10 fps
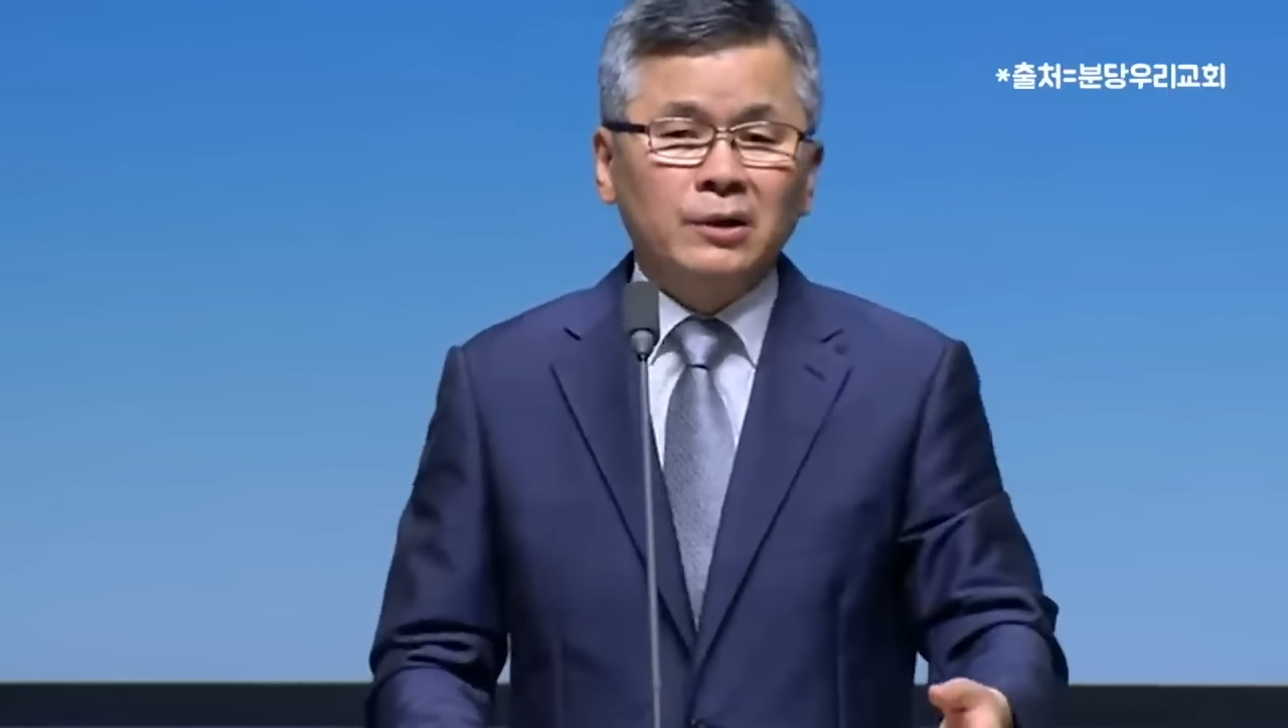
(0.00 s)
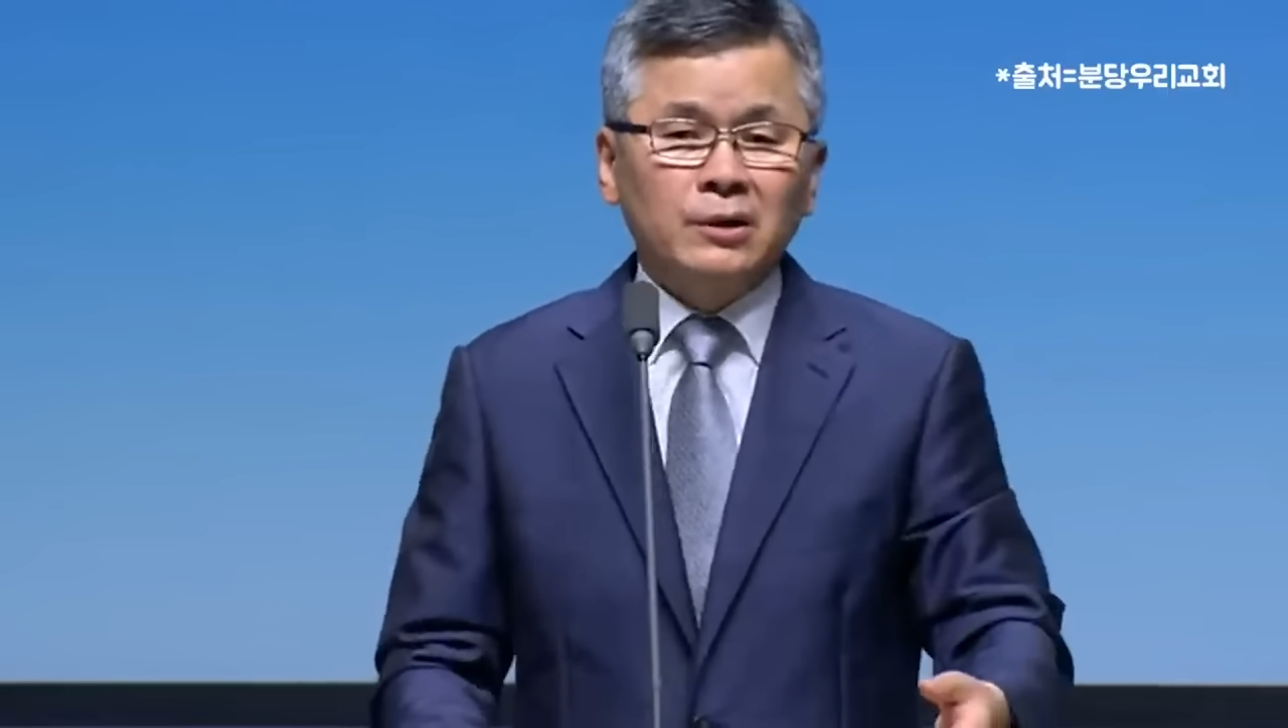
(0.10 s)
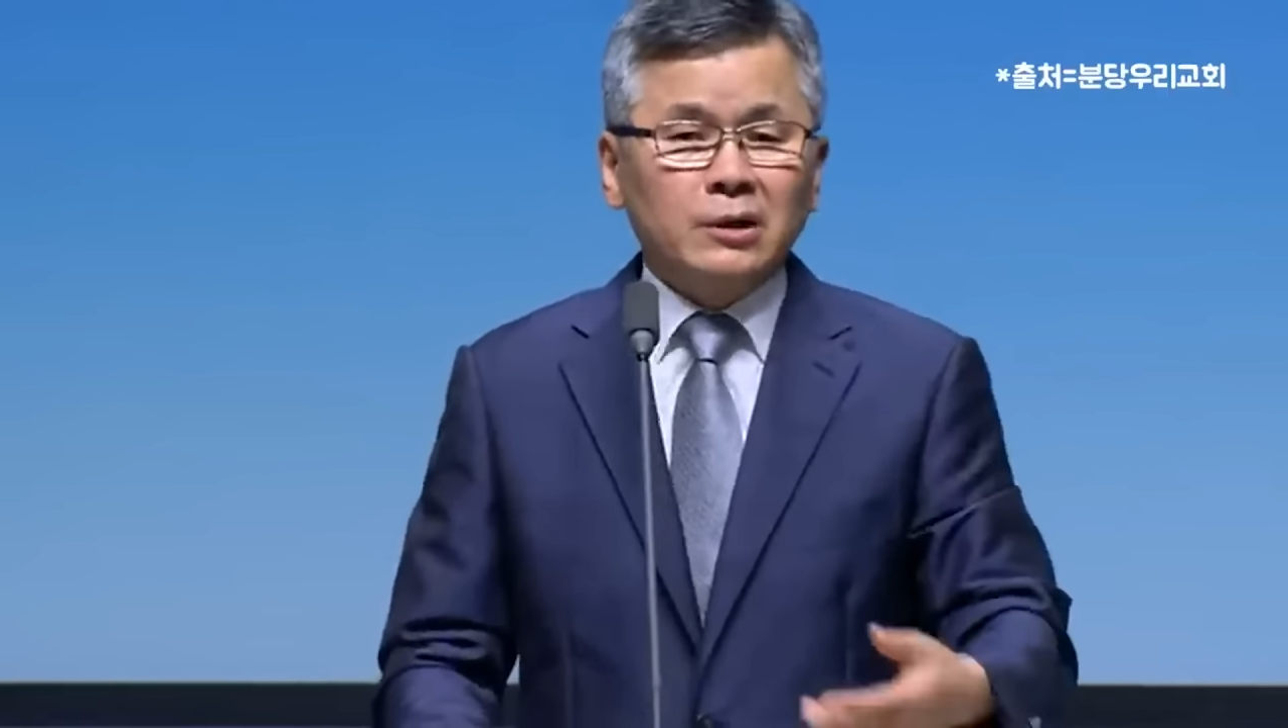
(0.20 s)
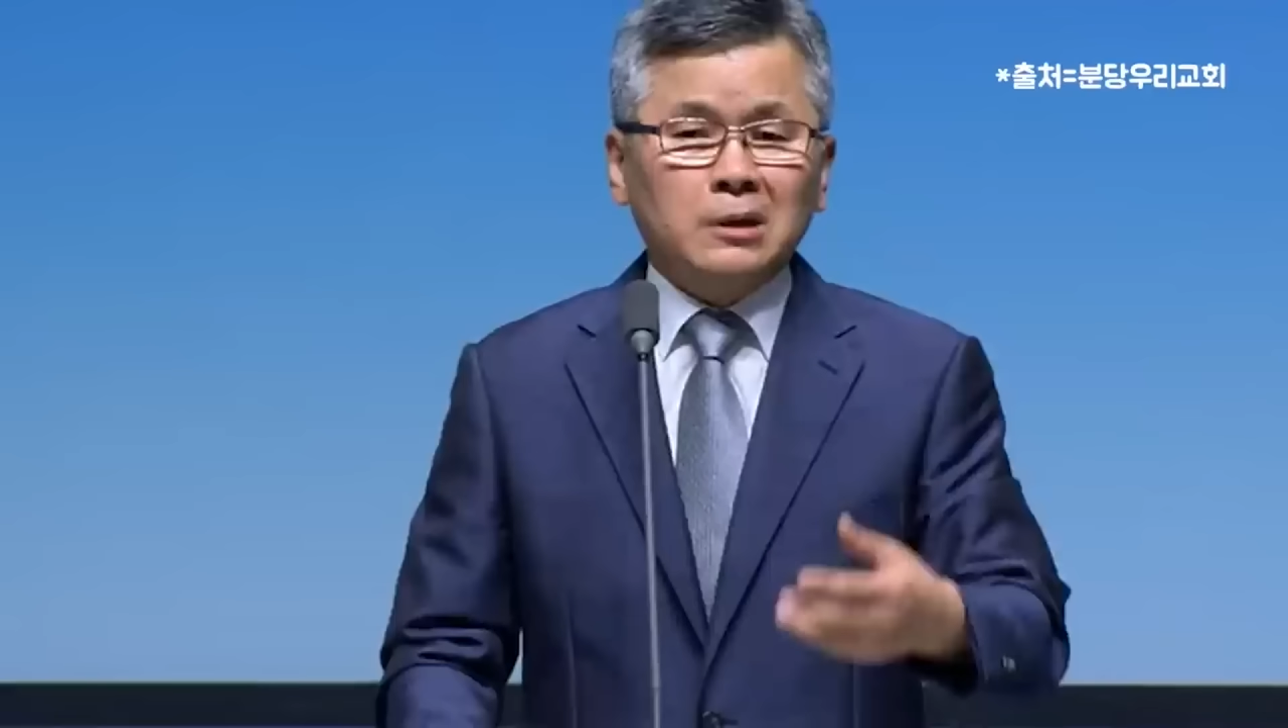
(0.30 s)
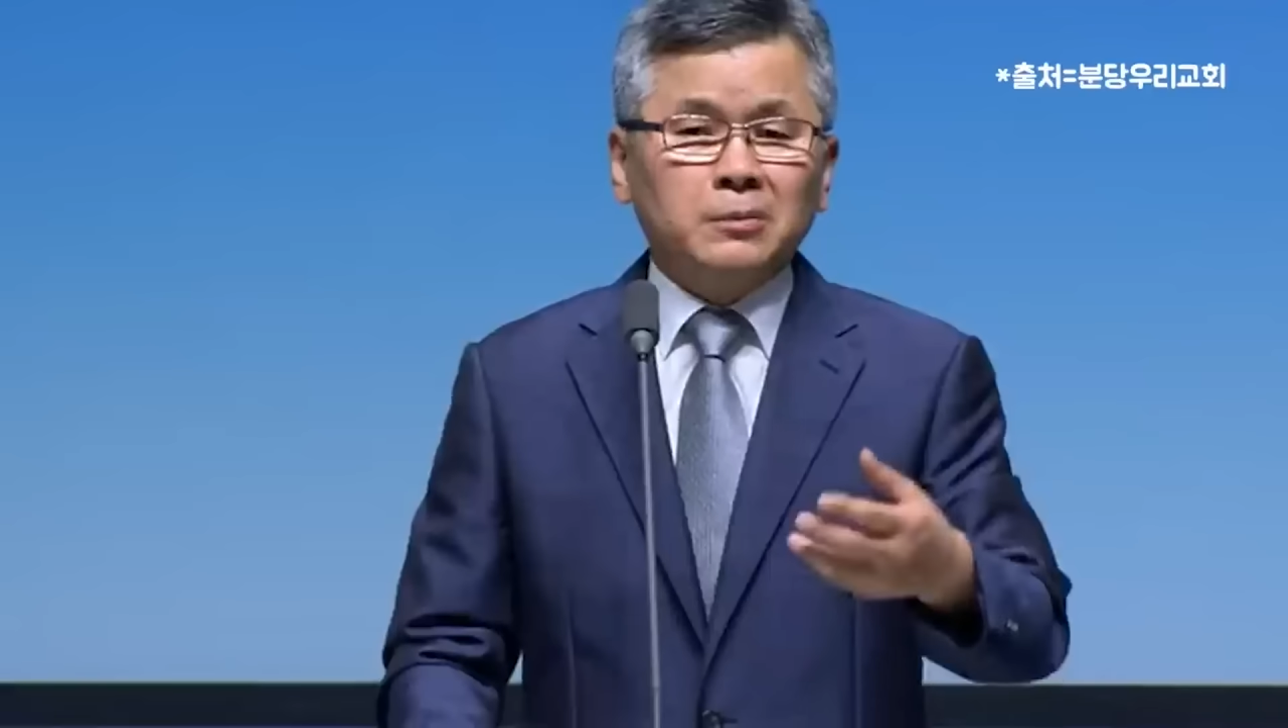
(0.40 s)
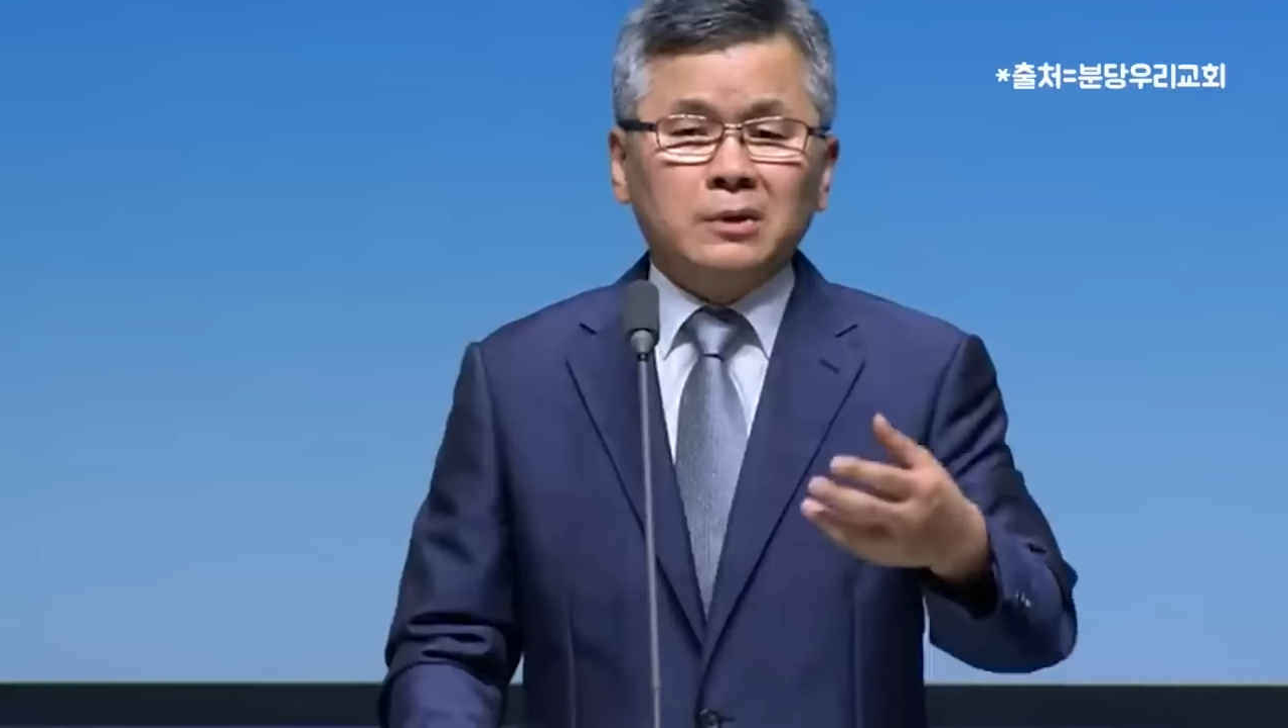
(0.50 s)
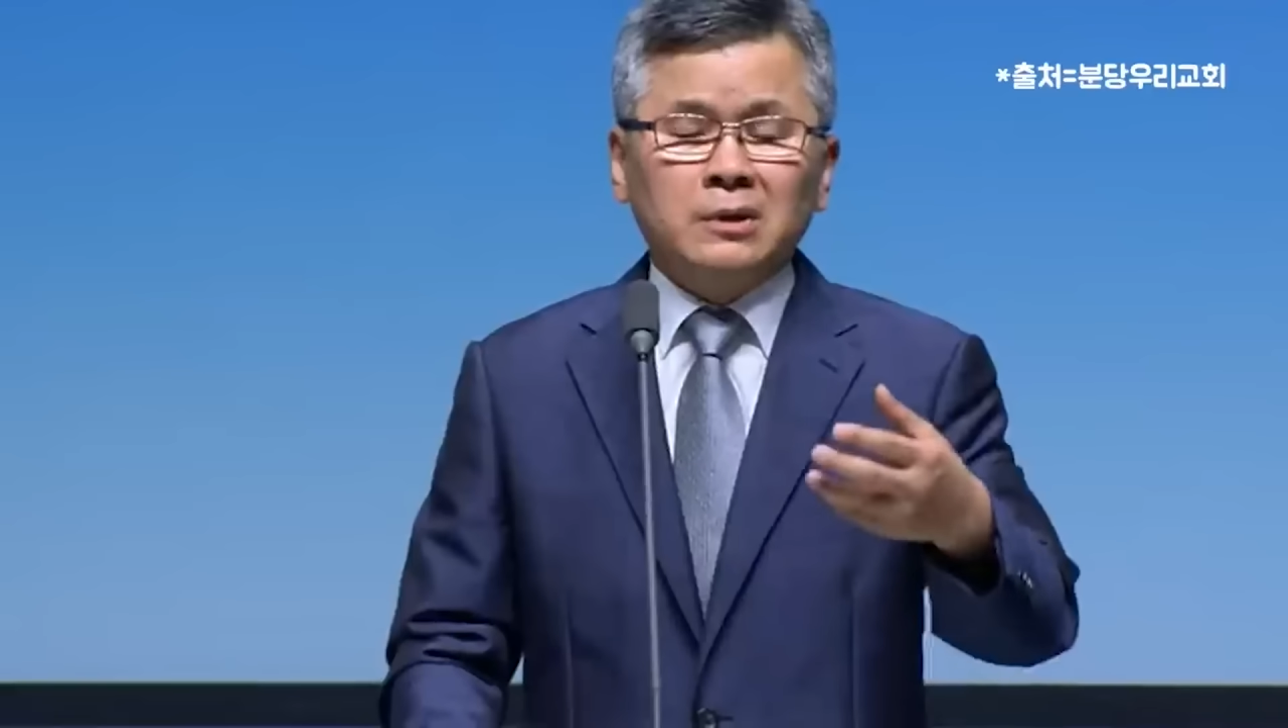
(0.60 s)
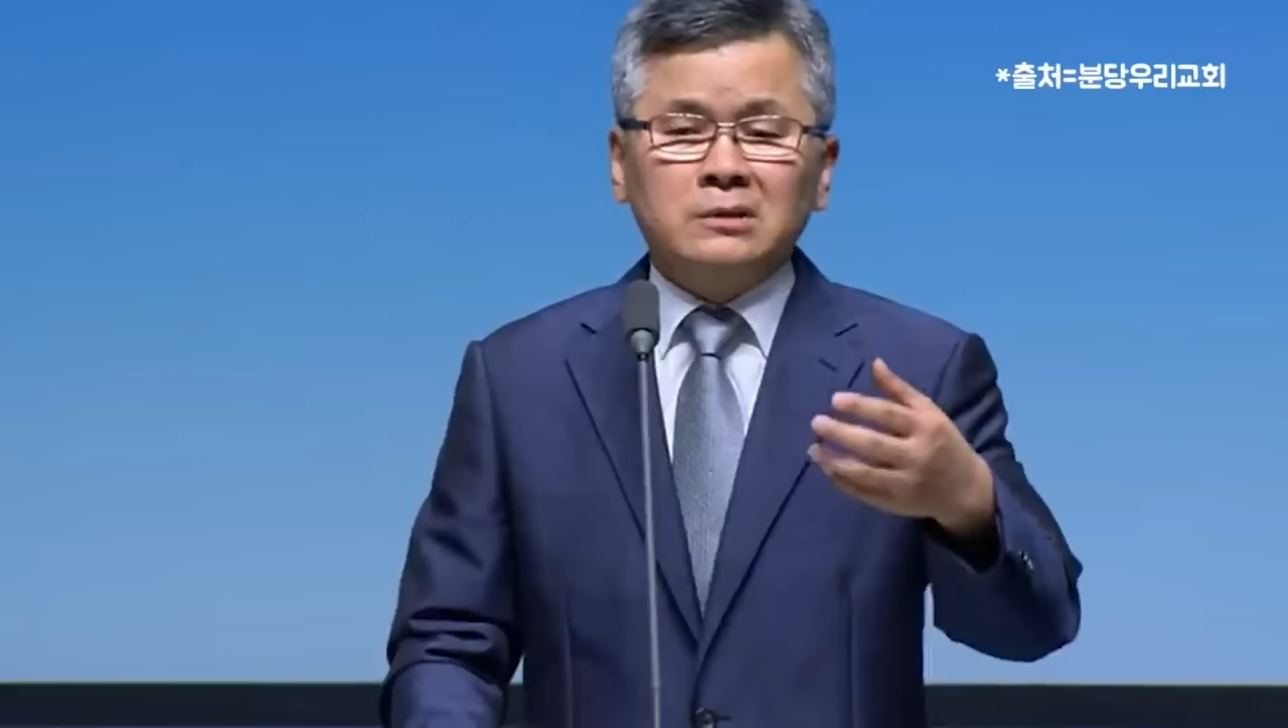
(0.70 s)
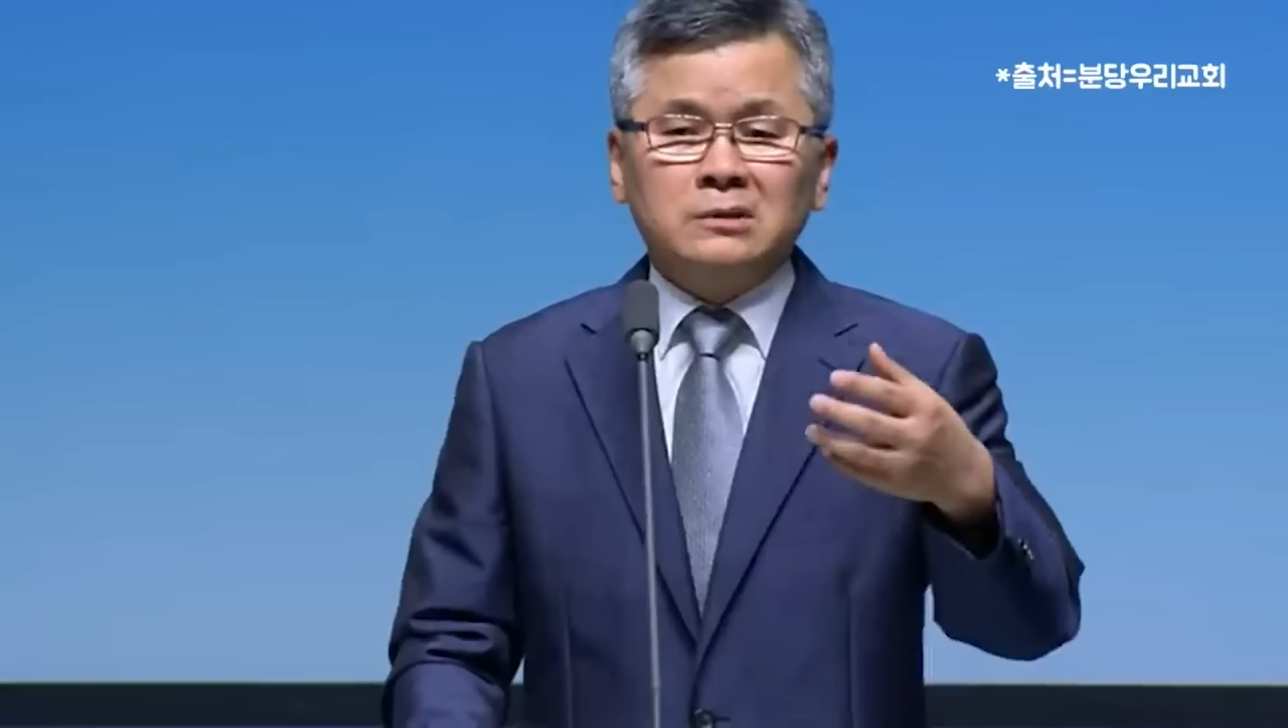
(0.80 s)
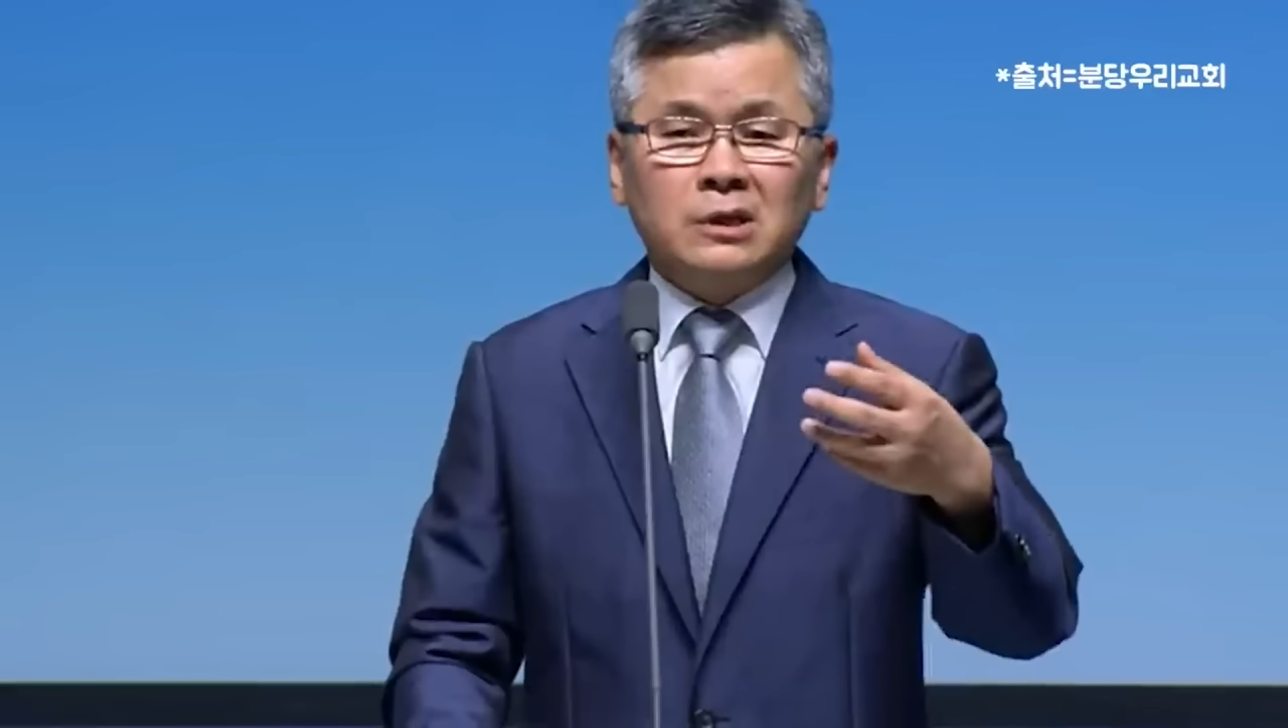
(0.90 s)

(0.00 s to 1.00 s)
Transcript: 여러분은